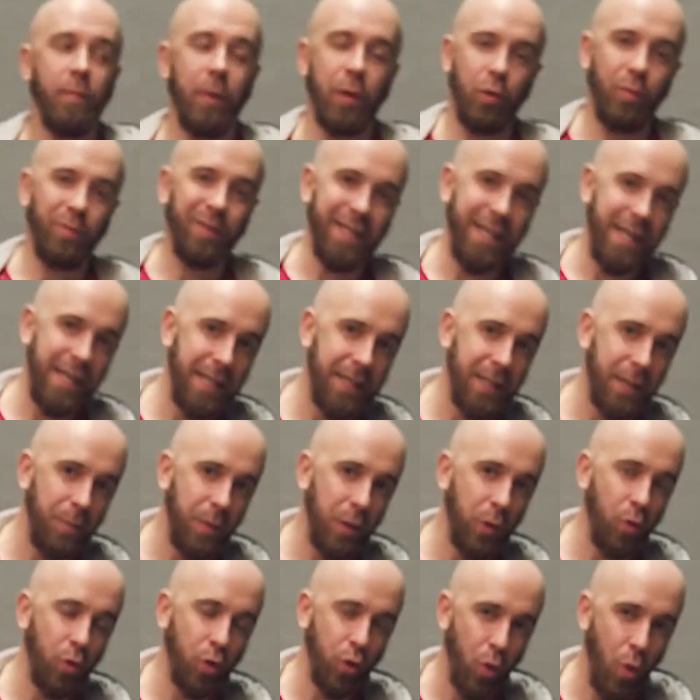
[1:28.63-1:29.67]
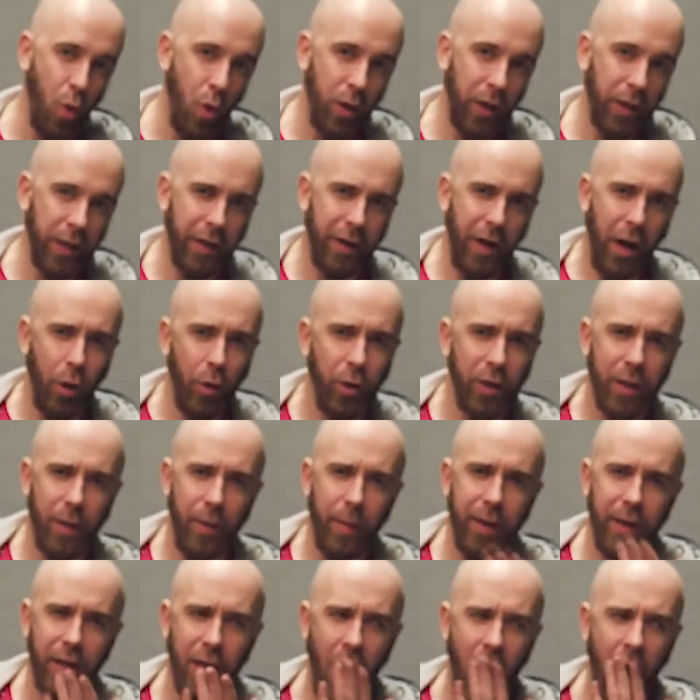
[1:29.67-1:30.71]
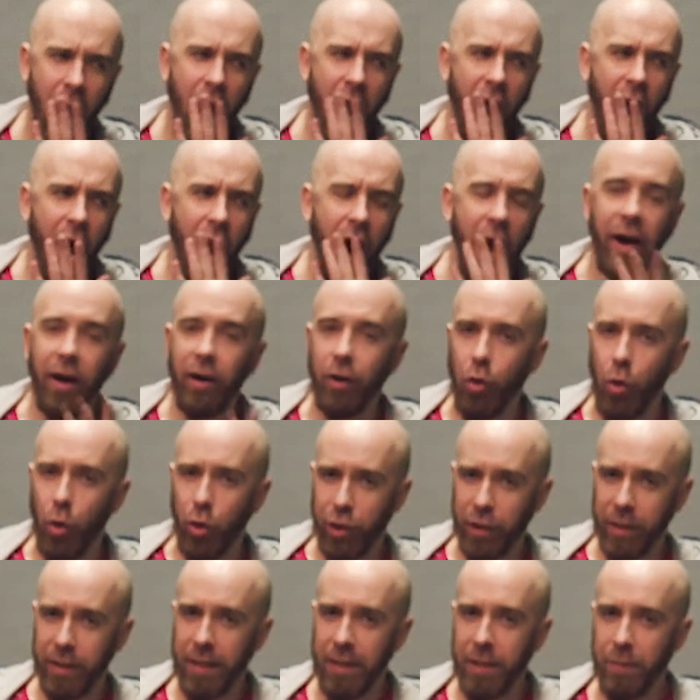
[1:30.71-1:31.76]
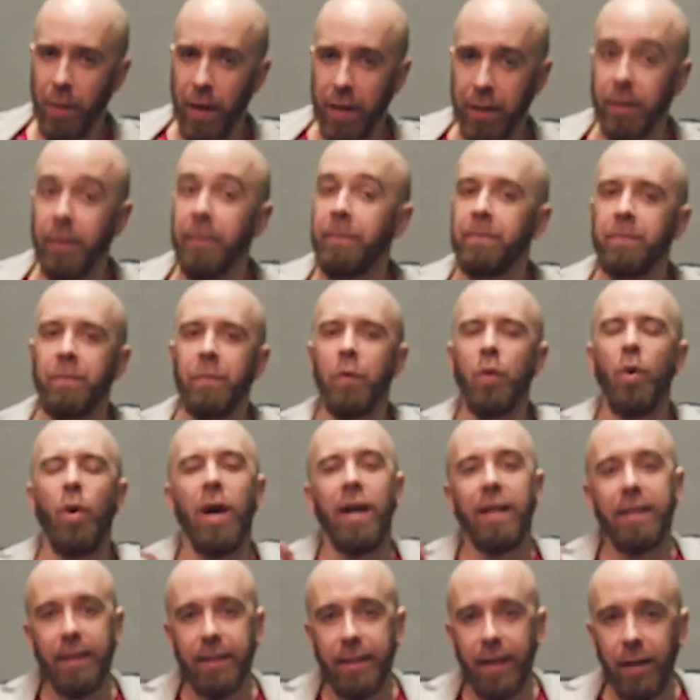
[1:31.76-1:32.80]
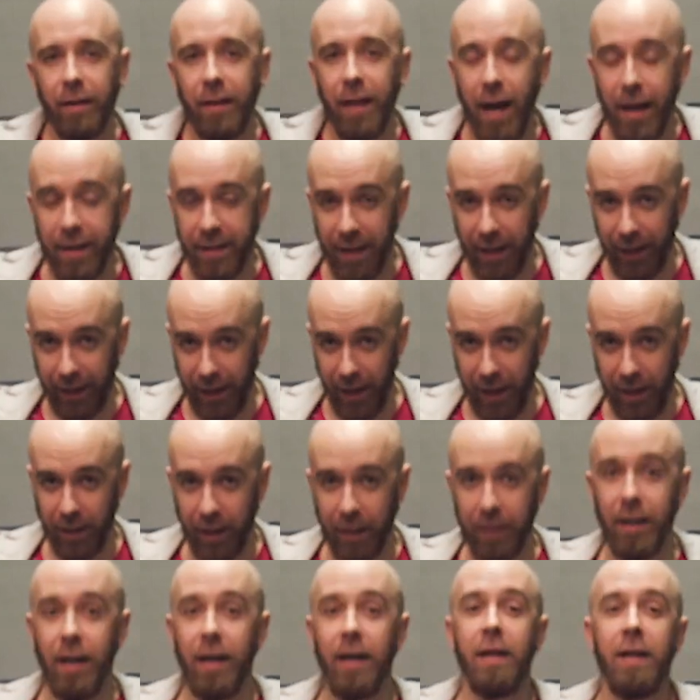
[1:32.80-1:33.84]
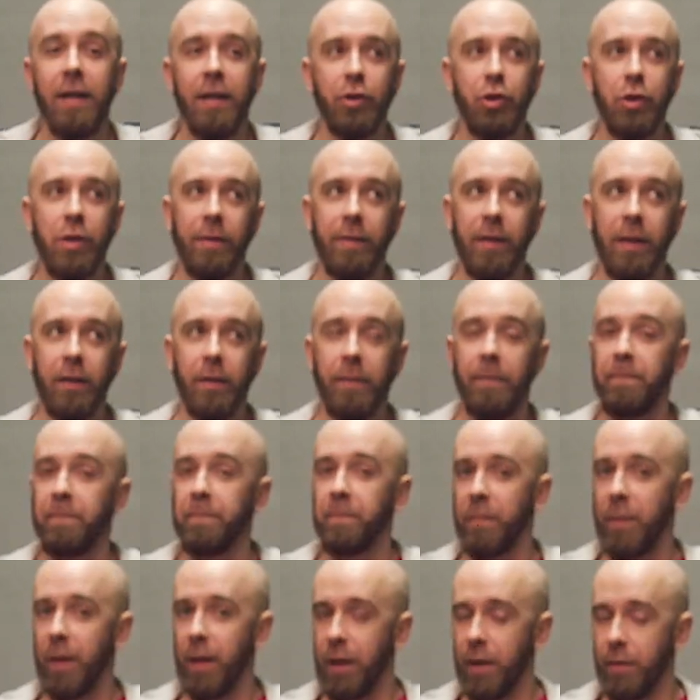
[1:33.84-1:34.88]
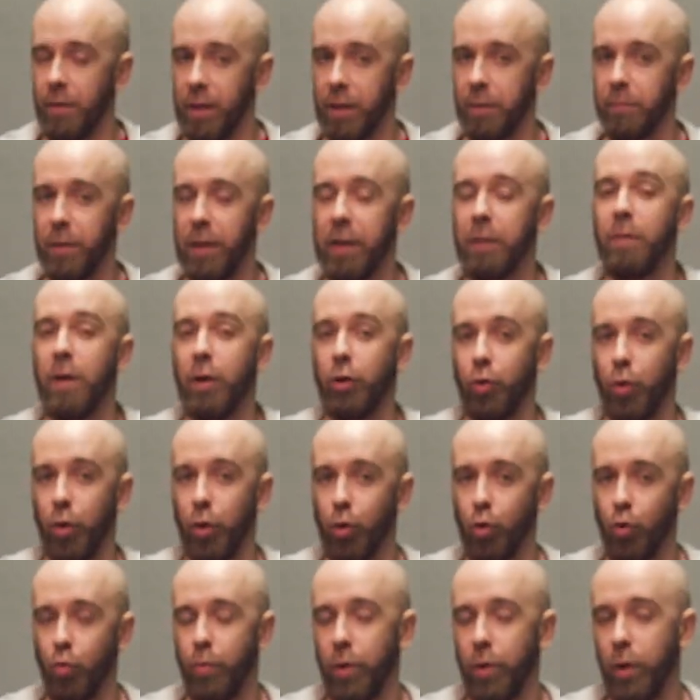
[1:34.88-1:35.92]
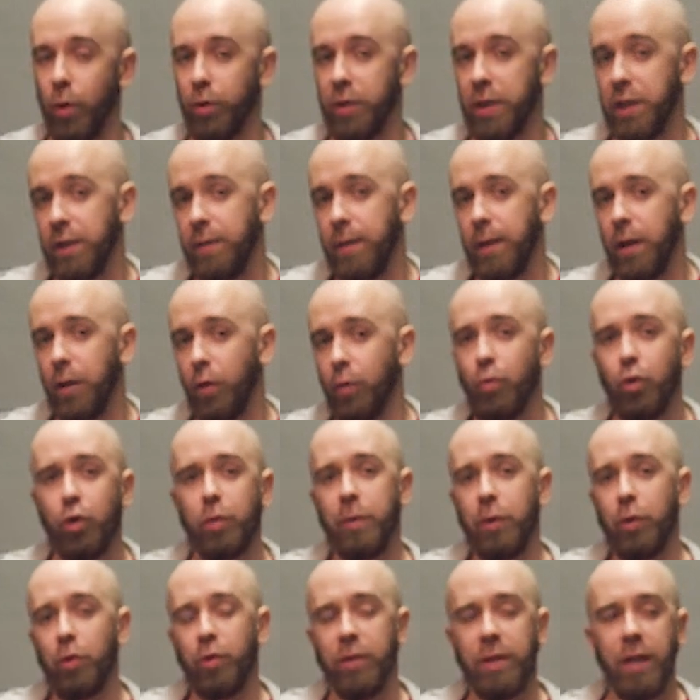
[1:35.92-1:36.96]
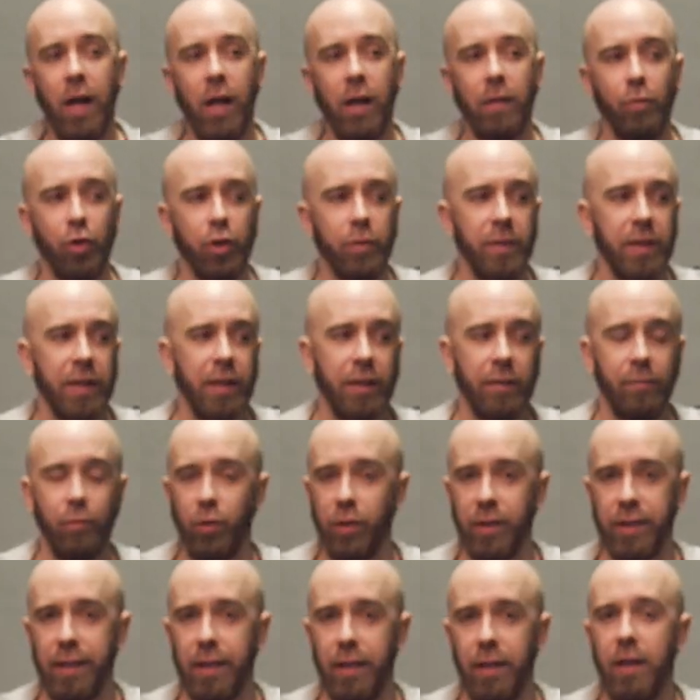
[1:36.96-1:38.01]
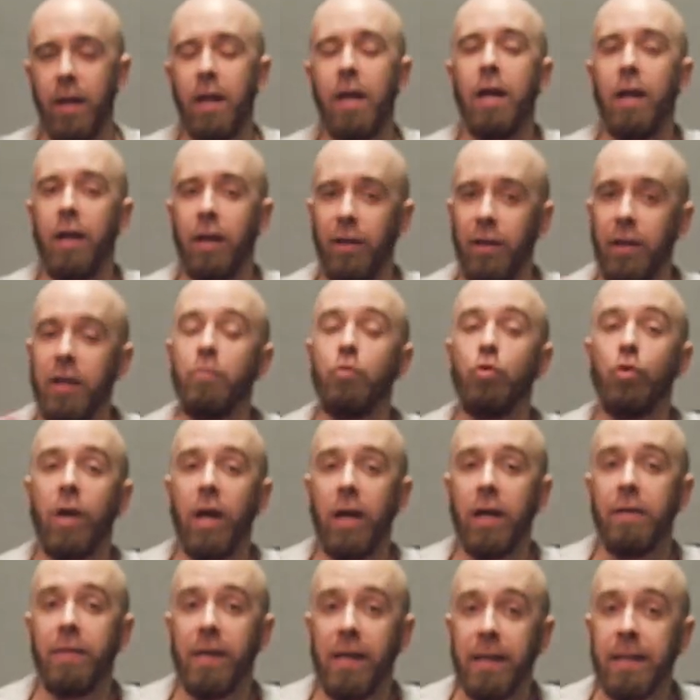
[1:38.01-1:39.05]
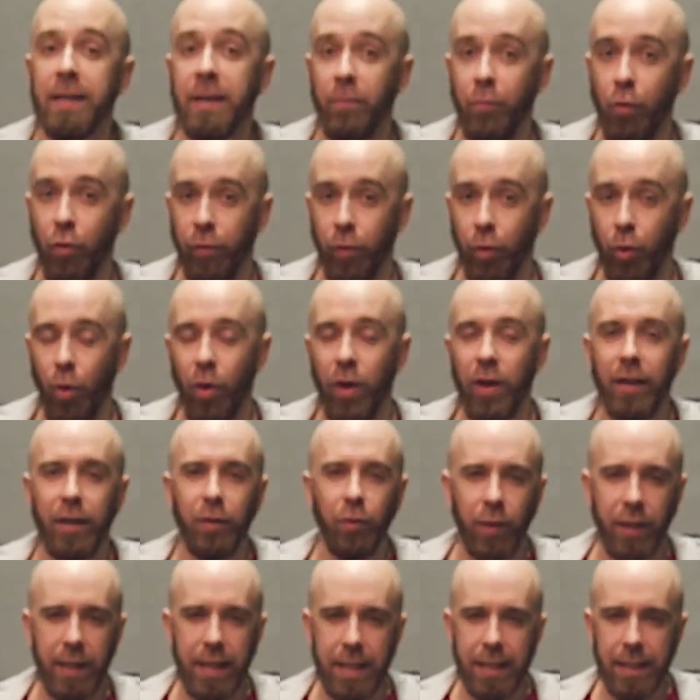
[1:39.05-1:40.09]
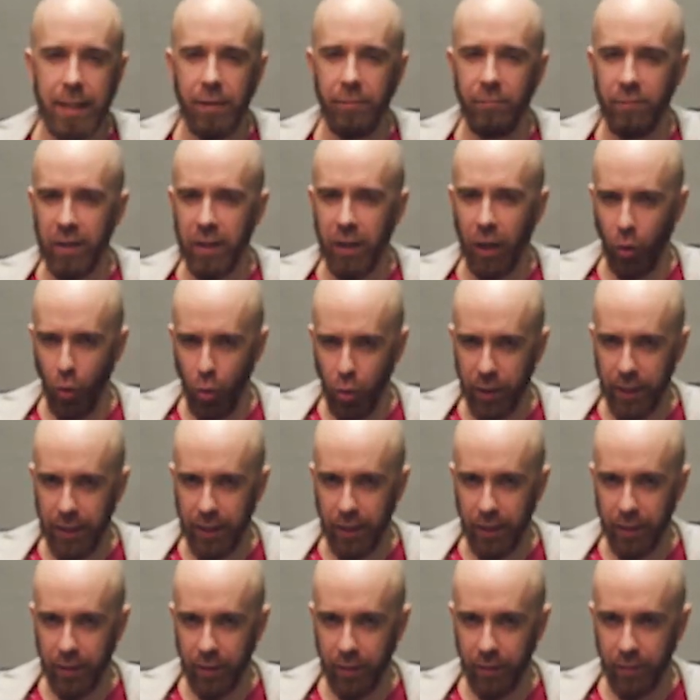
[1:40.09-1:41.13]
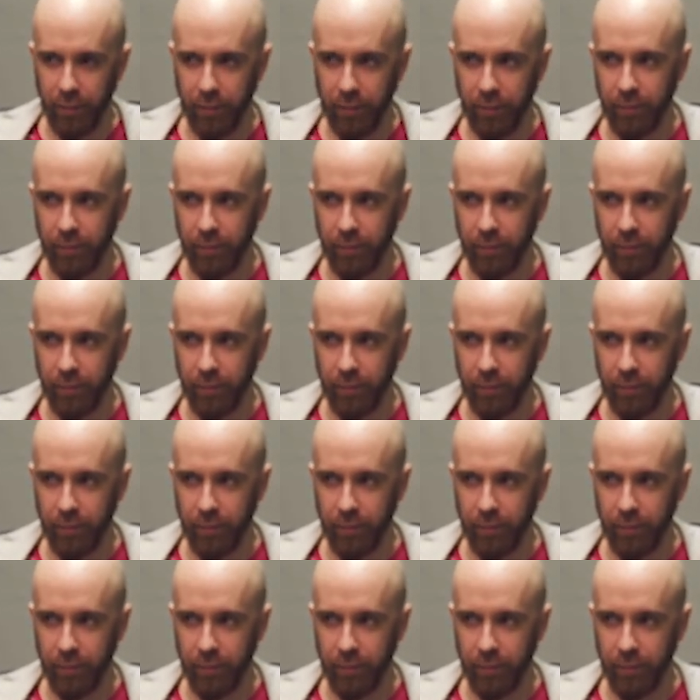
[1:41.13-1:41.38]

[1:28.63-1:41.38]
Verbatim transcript: потом 30 минут, 40, и какой-то момент а, хочется спать. Но это-то ладно, да, когда человек говорит перед большой группой, он действительно, он может быть устал, может быть это его стиль, ему, как говорится, пофигу. Но если вы находитесь